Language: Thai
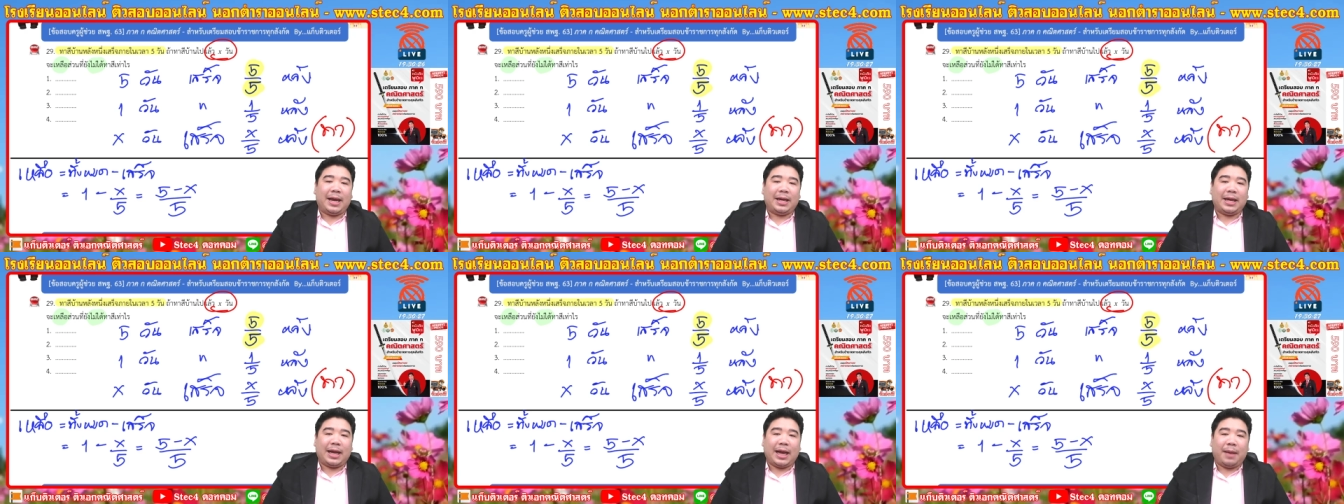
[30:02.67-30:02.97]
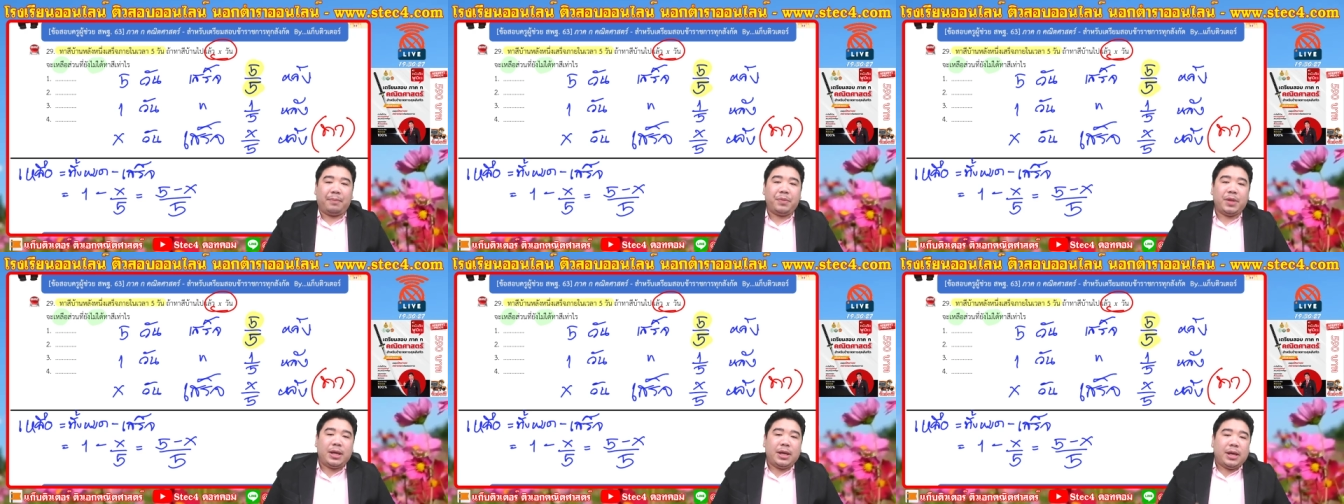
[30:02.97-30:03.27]
นะค
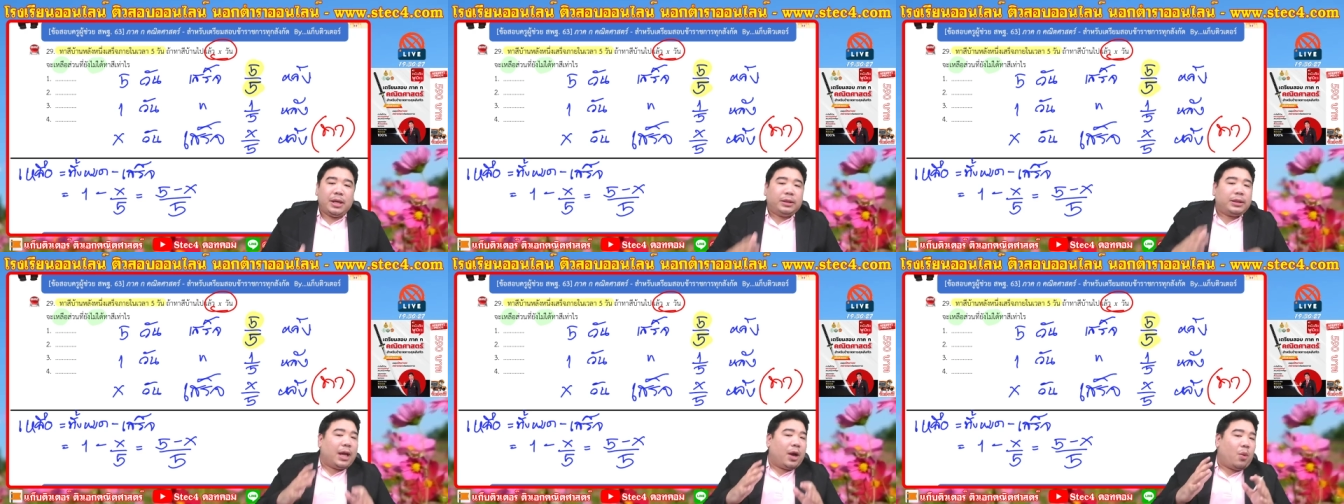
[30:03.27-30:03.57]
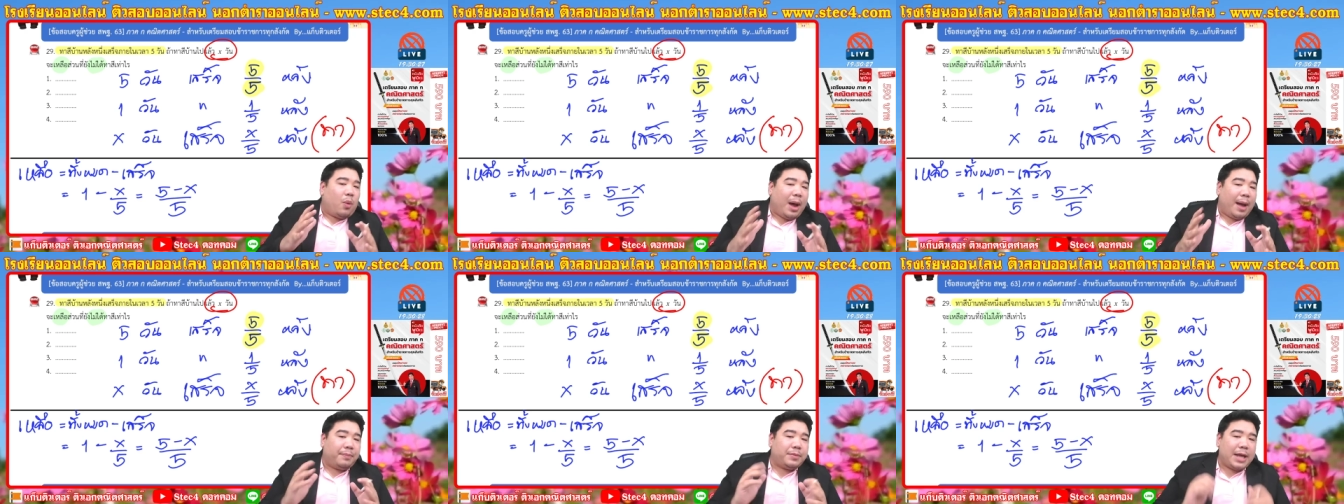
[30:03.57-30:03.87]
รับแต่
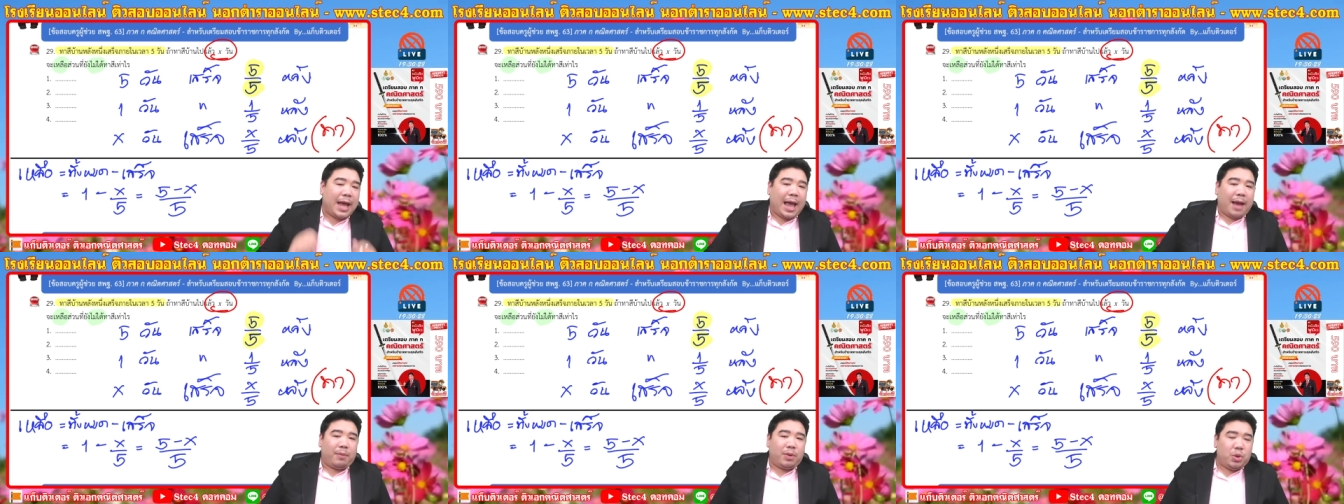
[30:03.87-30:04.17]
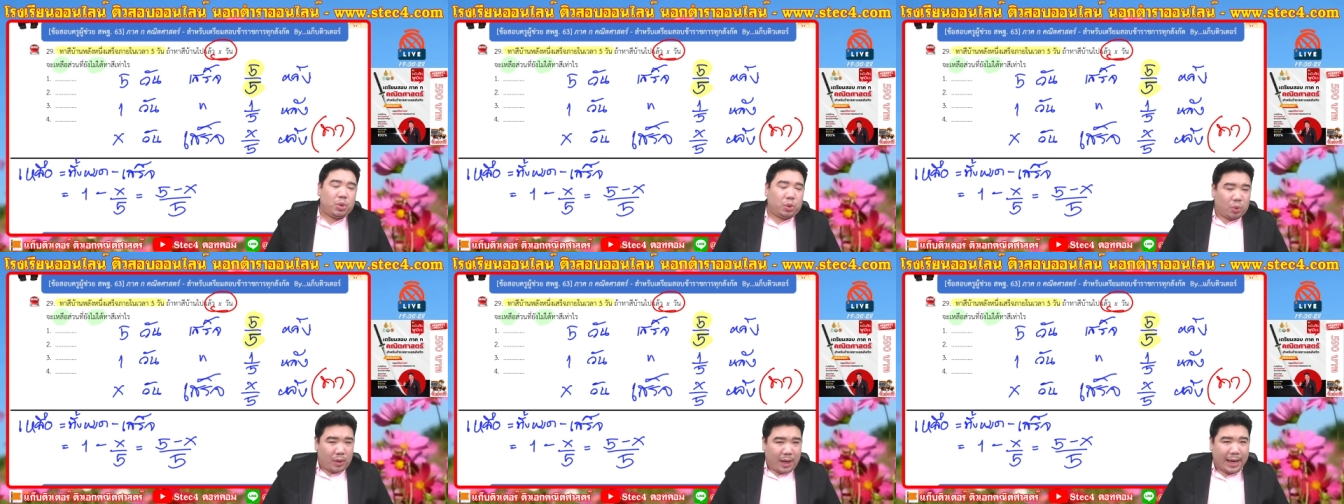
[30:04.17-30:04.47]
ความยากมัน
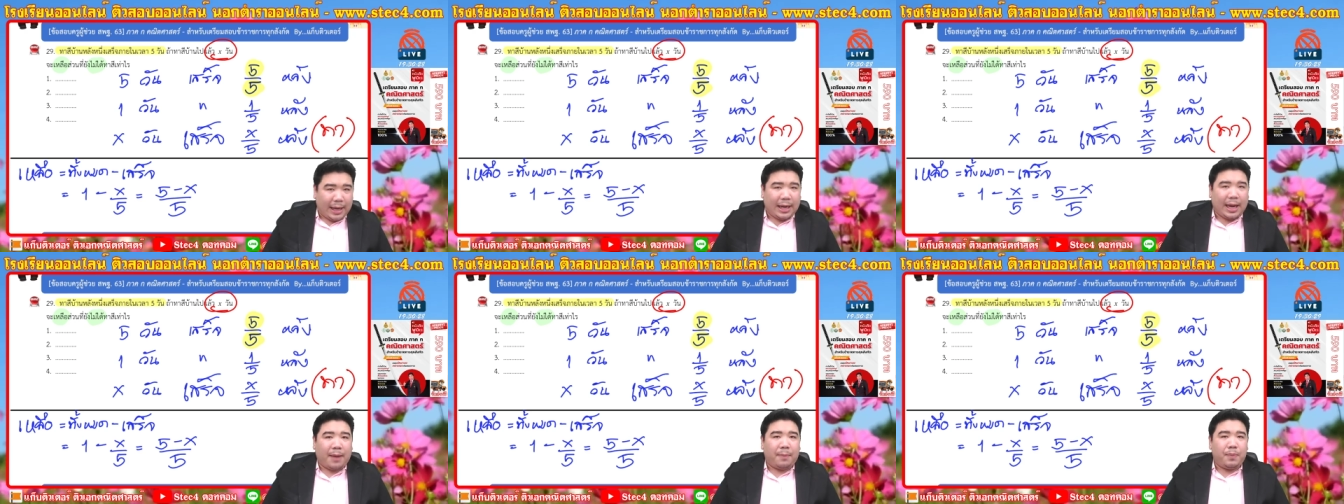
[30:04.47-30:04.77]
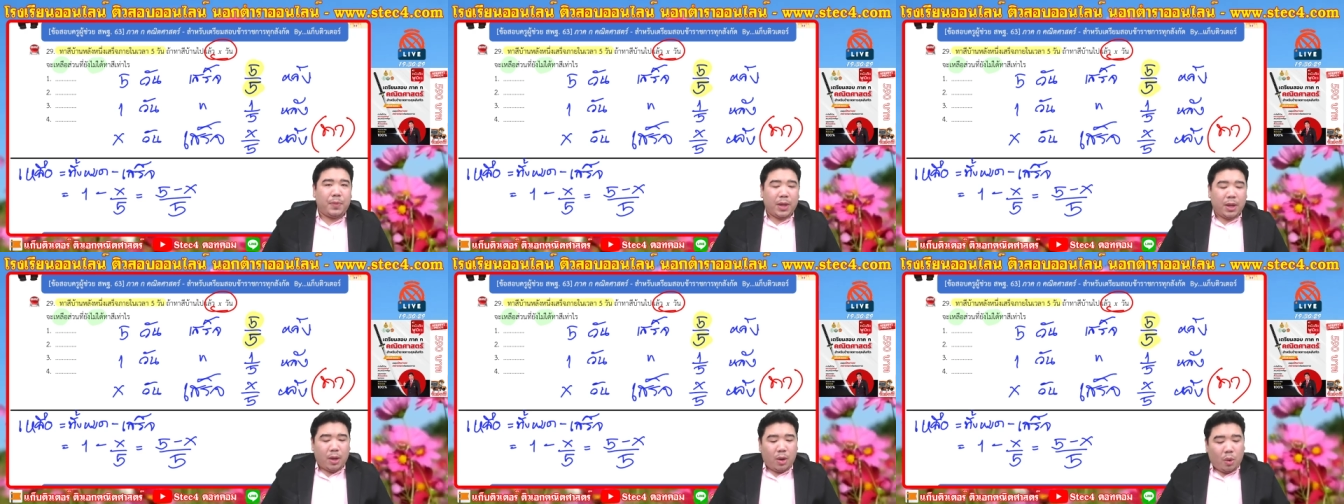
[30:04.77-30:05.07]
อยู่ตรงไหนครับ
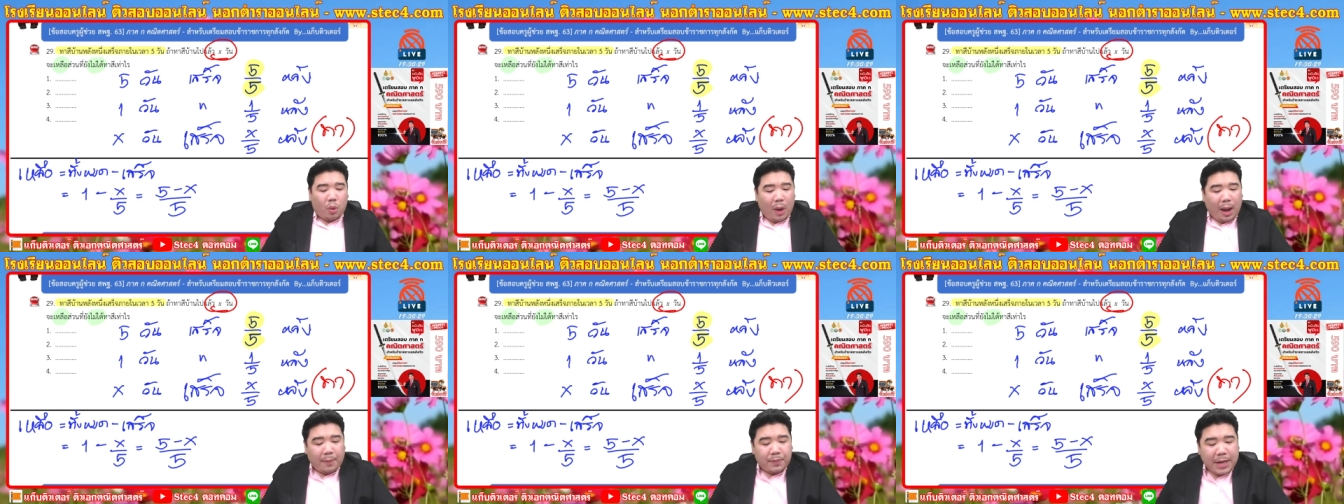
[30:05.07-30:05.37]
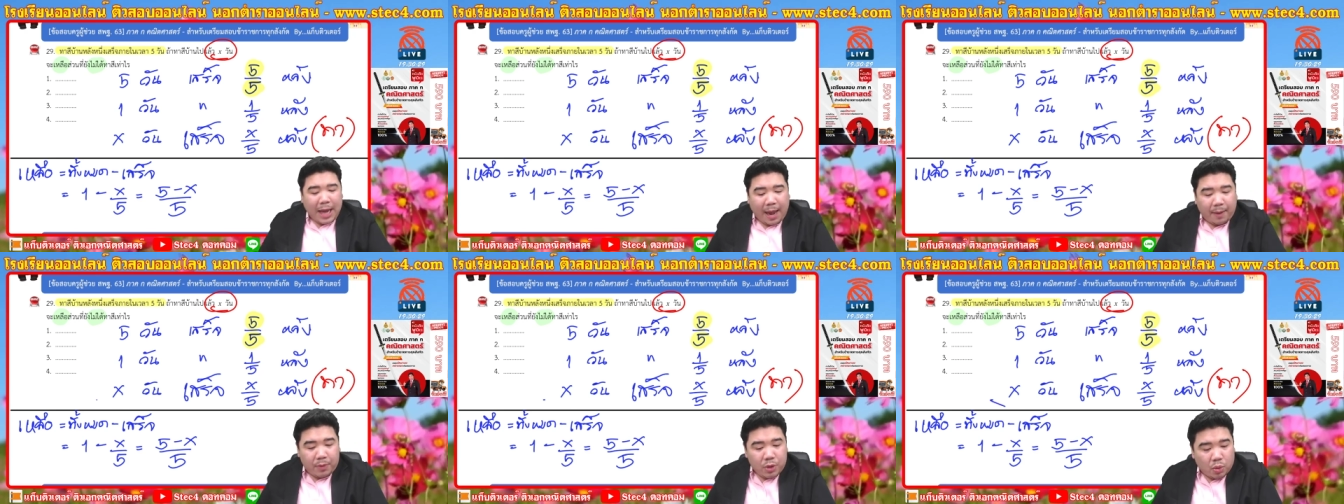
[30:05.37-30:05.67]
ความ
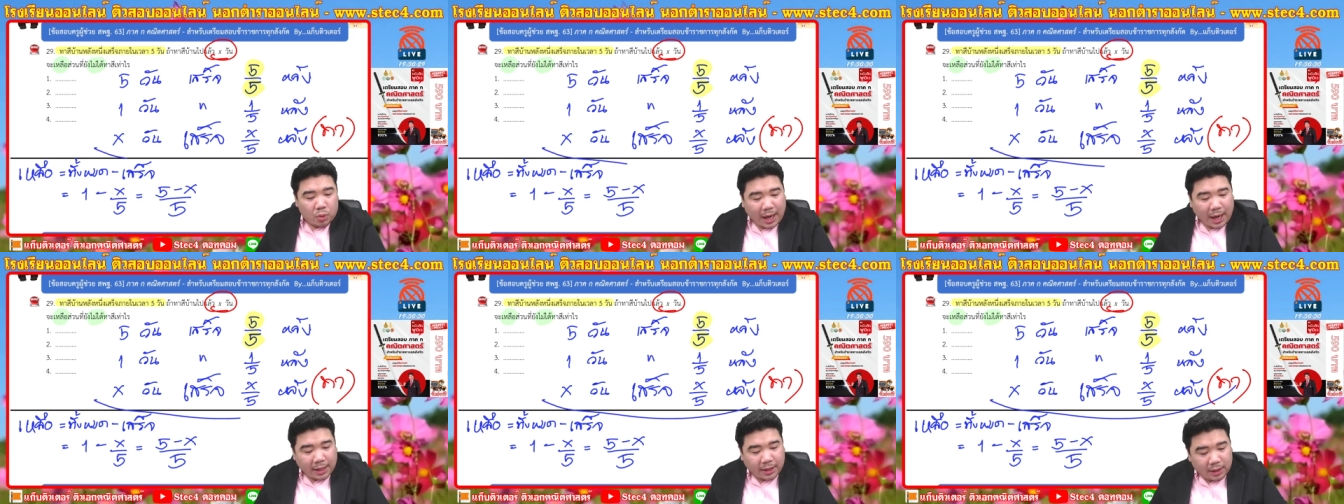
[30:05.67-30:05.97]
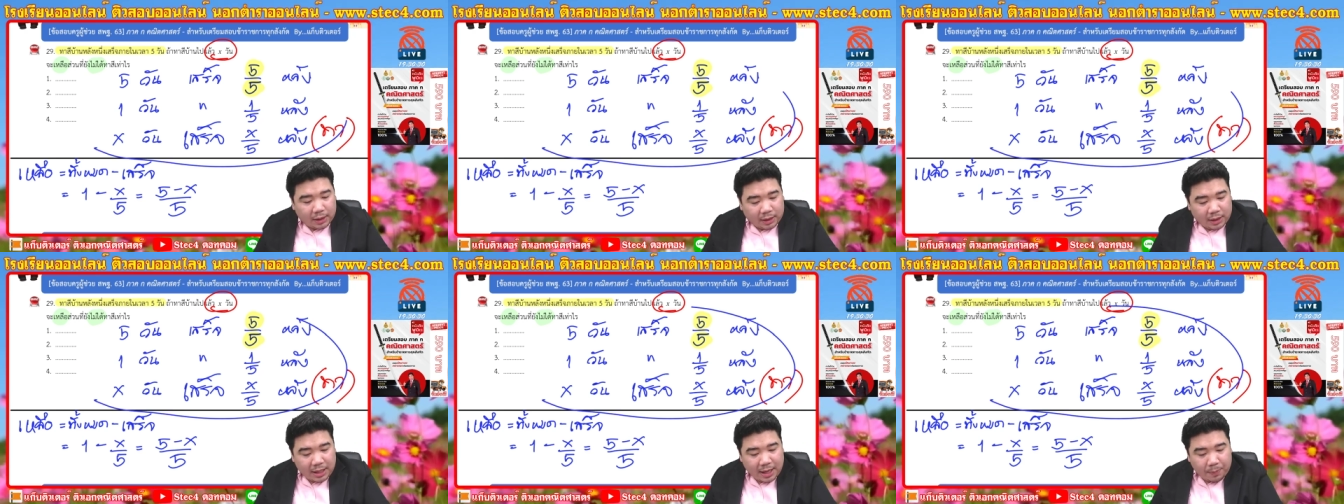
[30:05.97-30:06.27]
ยากมันอยู่การ
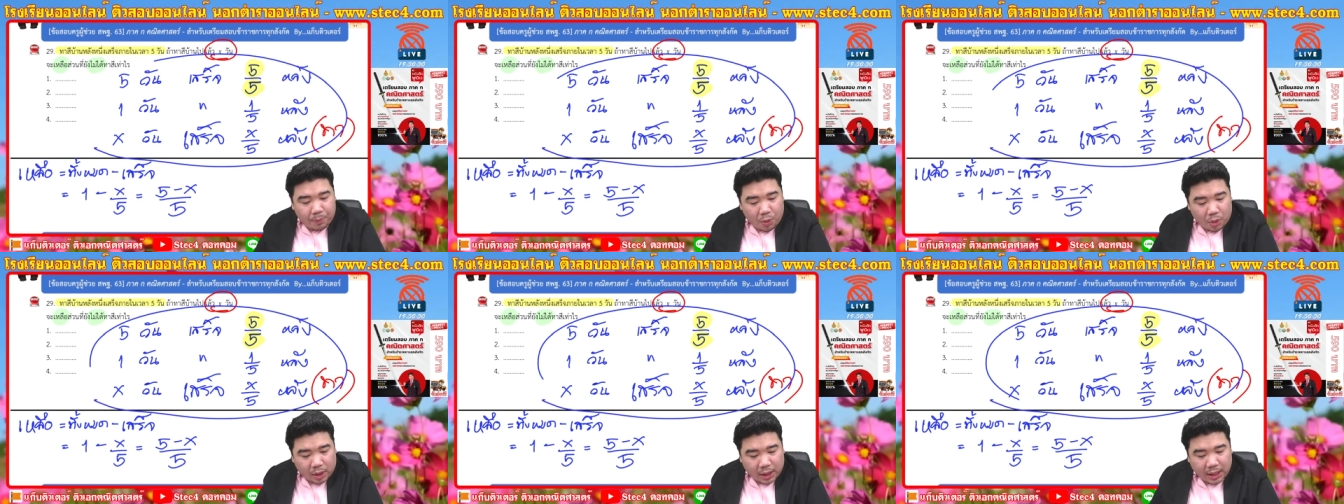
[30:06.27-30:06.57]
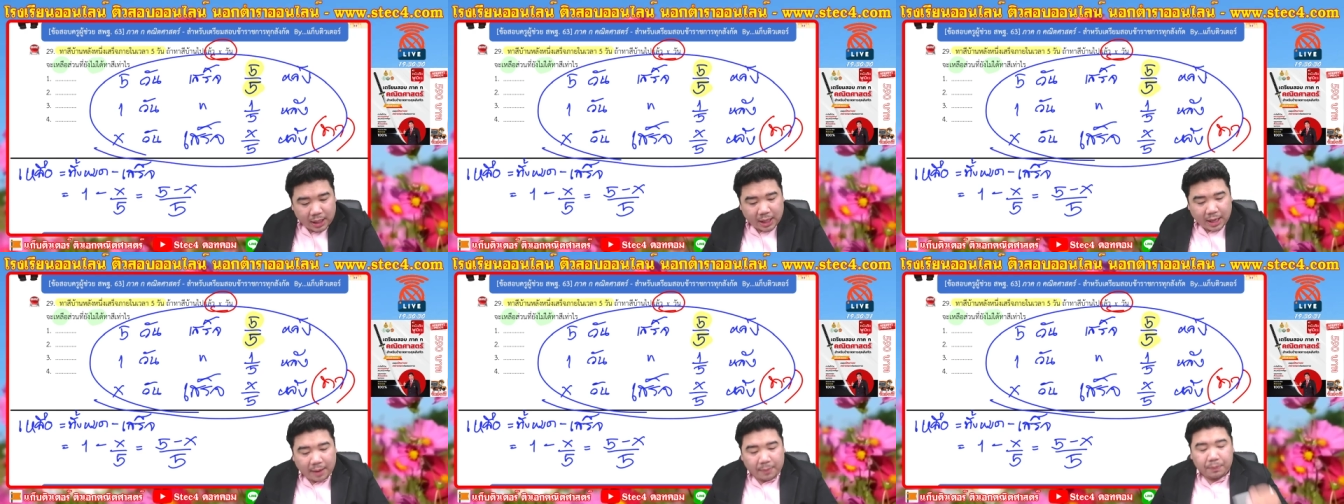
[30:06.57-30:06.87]
ที่เทียบพวก
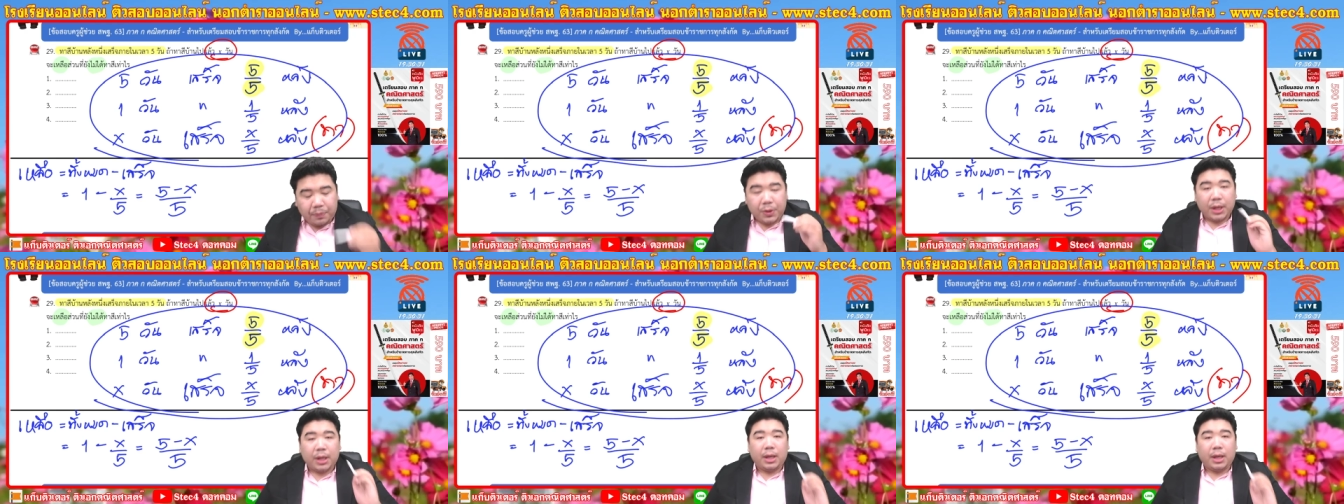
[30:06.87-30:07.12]
นี้ครับ